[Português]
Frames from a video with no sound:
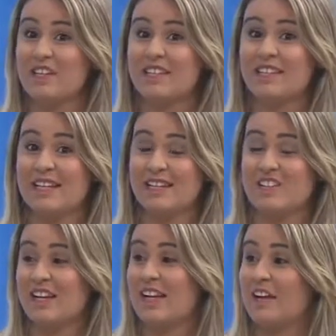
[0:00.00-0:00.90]
a gente tem que
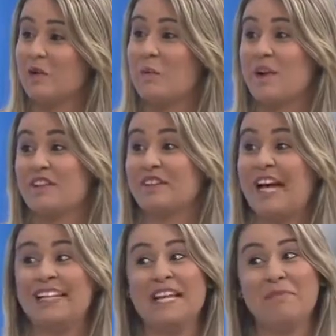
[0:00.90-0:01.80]
deixar claro, o projeto
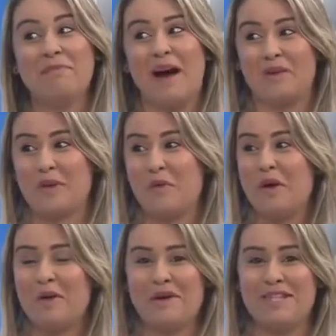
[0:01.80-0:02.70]
estava nem em pauta,
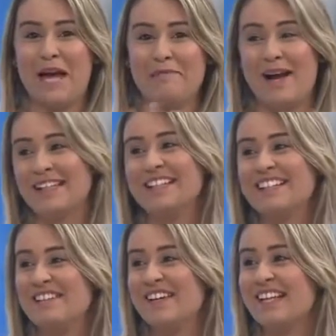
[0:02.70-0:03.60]
alguma coisa armada
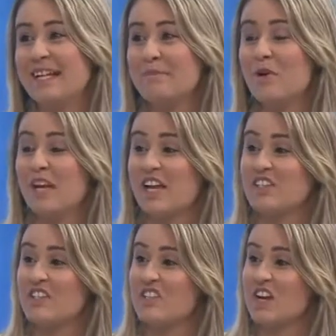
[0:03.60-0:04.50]
teve ali, porque a
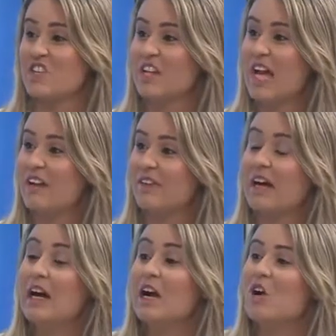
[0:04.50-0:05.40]
gente já
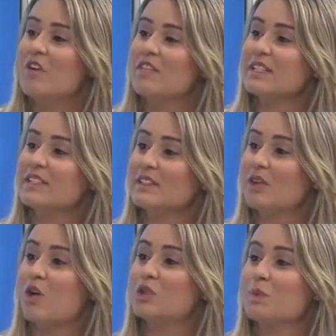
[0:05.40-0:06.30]
estava
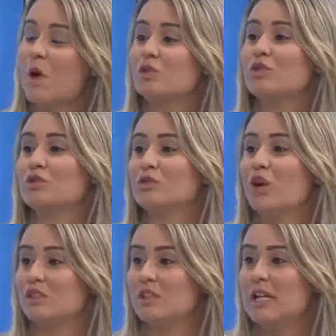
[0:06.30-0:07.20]
conversando aos poucos com
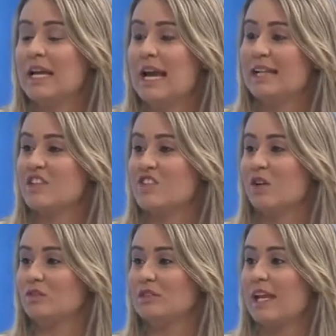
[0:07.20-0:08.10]
todos. Eles
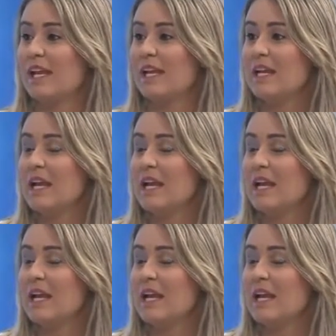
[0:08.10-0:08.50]
não Você têm... não estava